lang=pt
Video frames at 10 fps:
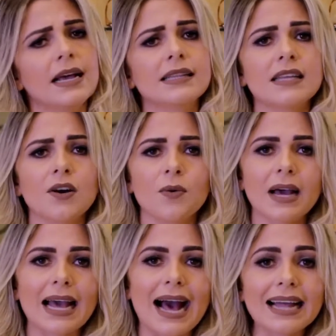Então,
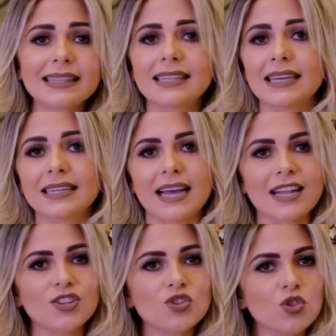atende a
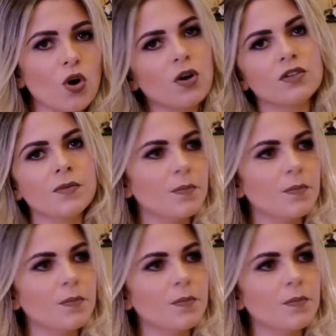todo